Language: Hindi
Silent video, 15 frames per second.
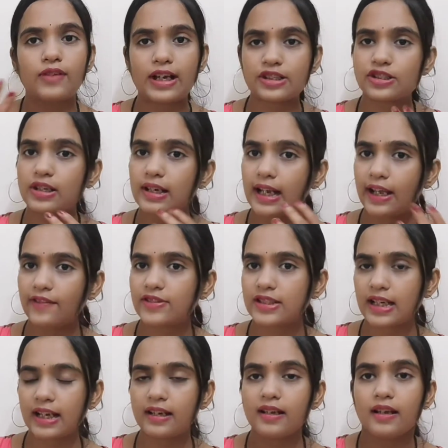फैशन
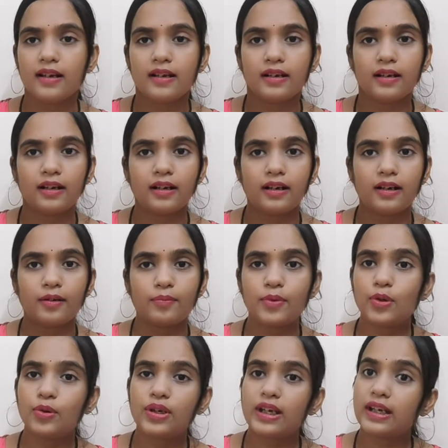लाइफस्टाइल
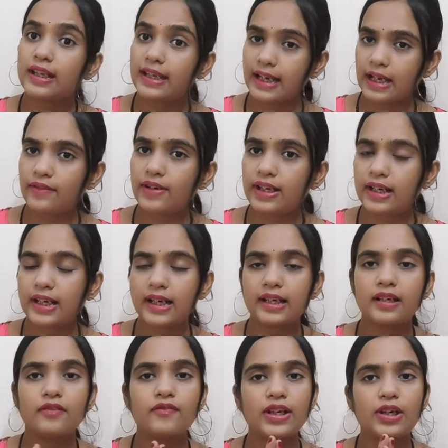ब्यूटी डी
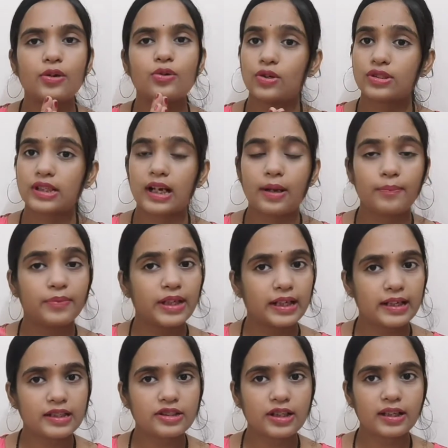रिलेटेड वीडियो अगर आप
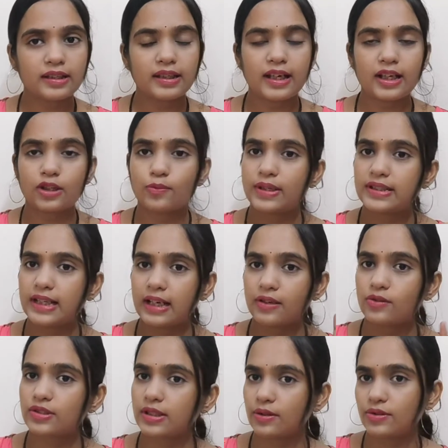देखना चाहते हैं तो मेरे
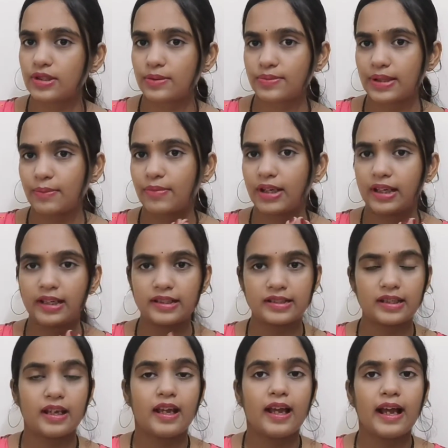चैनल को ज़रूर सब्सक्राइब कर
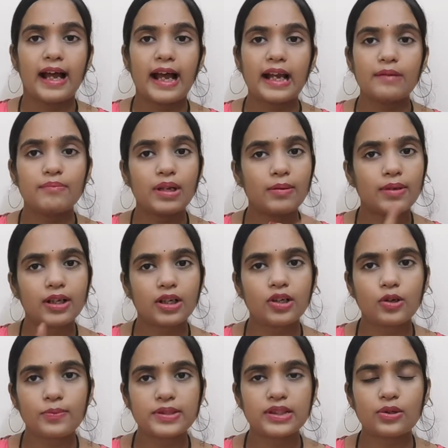लीजिए एंड बेल
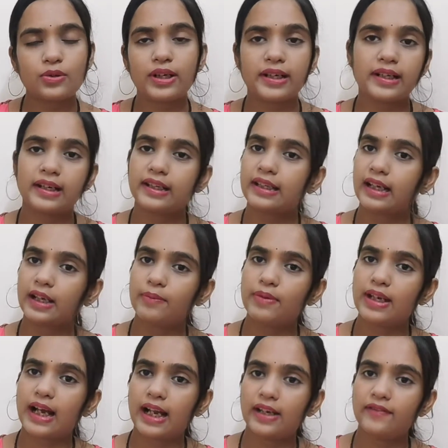बटन को भी ज़रूर हिट करिए ताकि
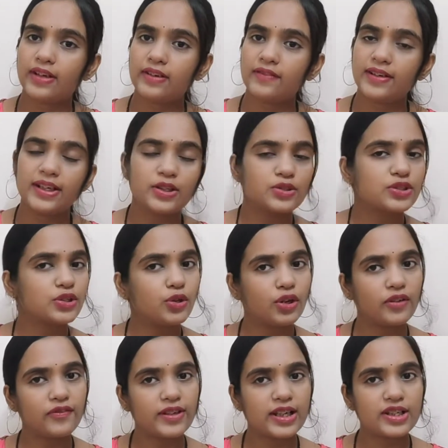मेरी आने वाली वीडियोस की
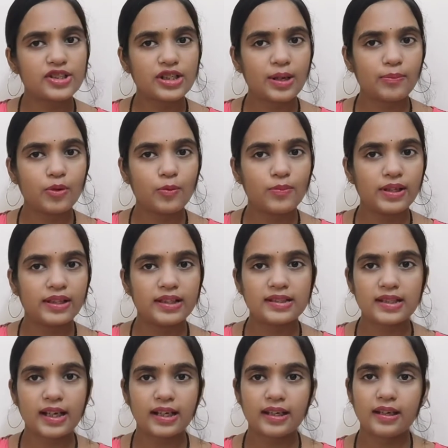नोटिफिकेशन आपको मिलती
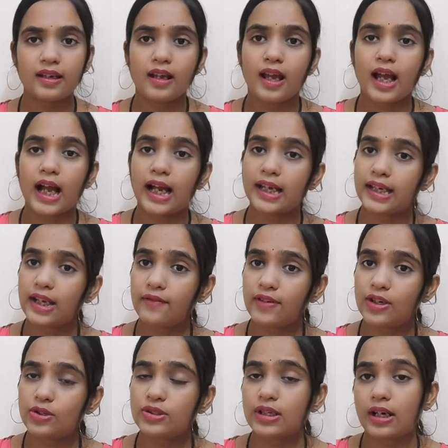जाएगी एंड ये
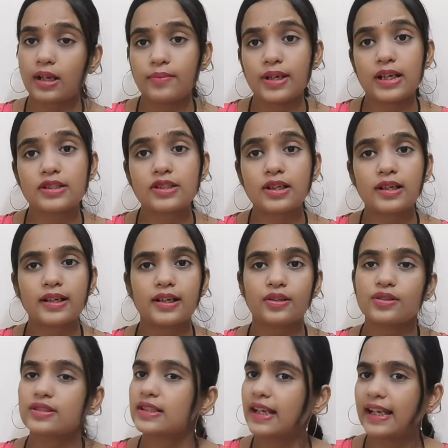वीडियो ज़रा भी अच्छा लगे
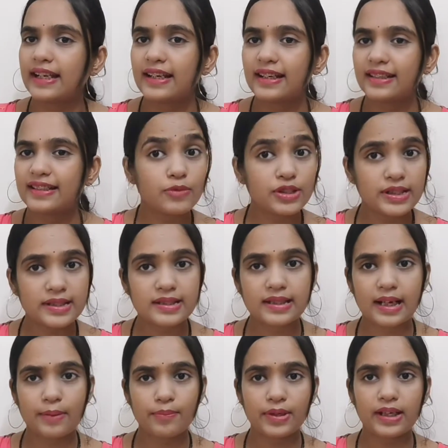तो इसे लाइक कर दीजिए
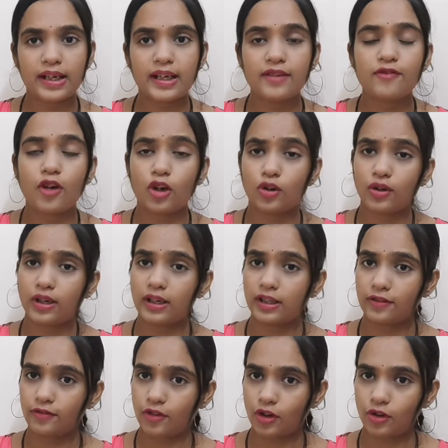इंस्टाग्राम पे नहीं फॉलो करें
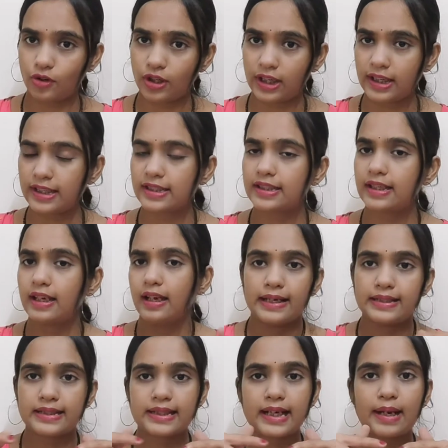तो फॉलो कर लीजिए
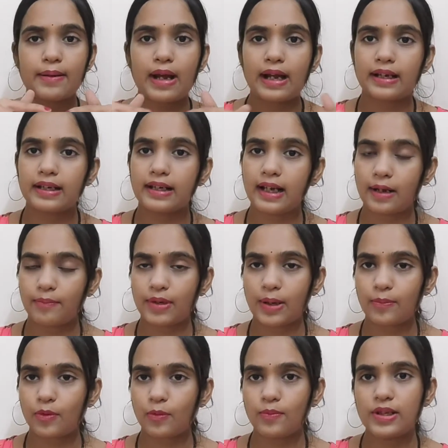इंस्टाग्राम हैंडल यहाँ पर
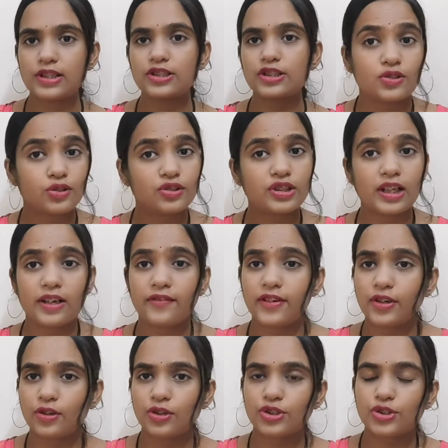आपको मिल जाएगा चलिए
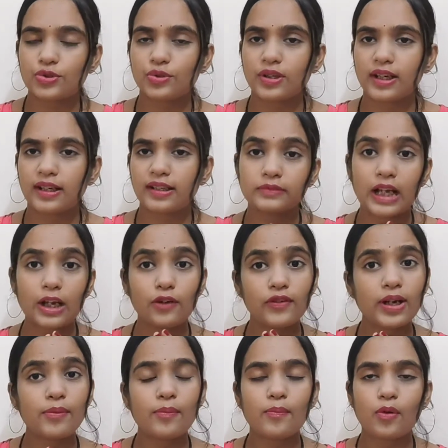वीडियो को शुरू करते हैं
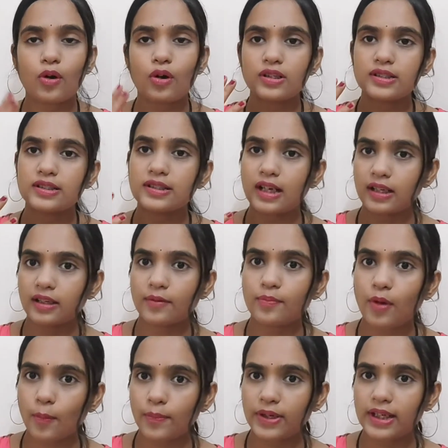एलोवेरा में बहुत ज़्यादा
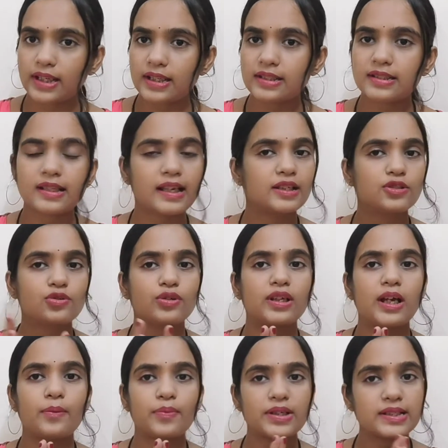प्रॉपर्टीज़ है जो
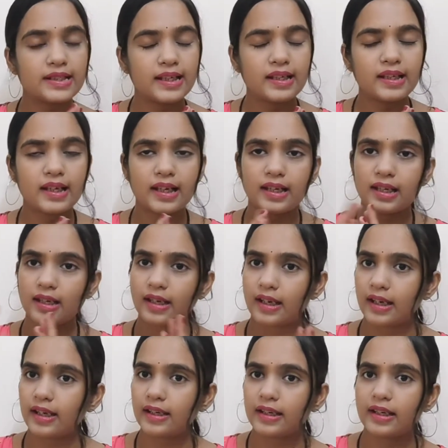कि आपके स्किन के लिए
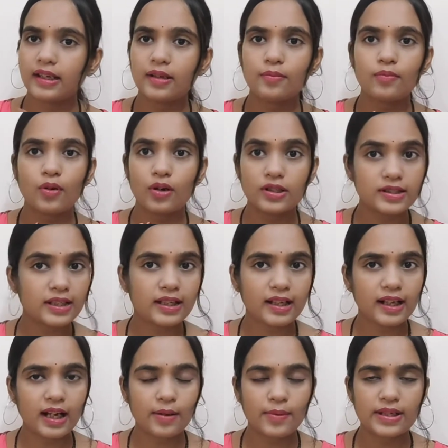हेयर के लिए बहुत ज़्यादा
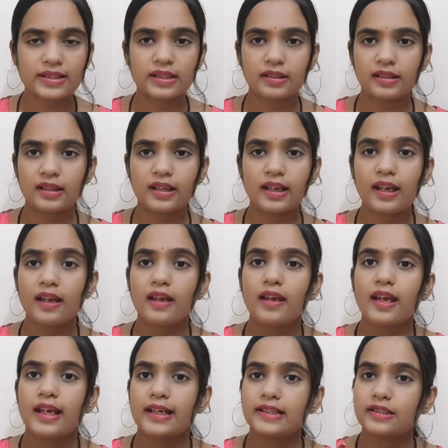काम आ सकती है
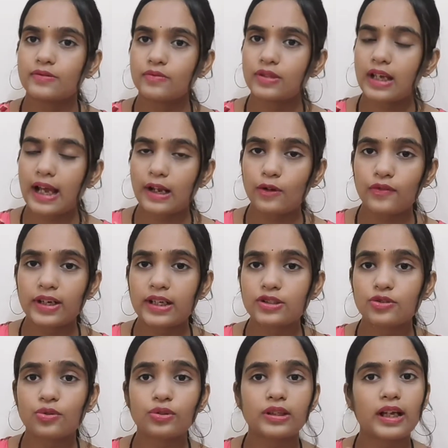इस एलोवेरा
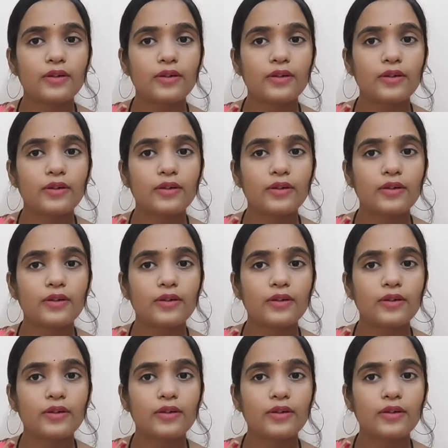जो होता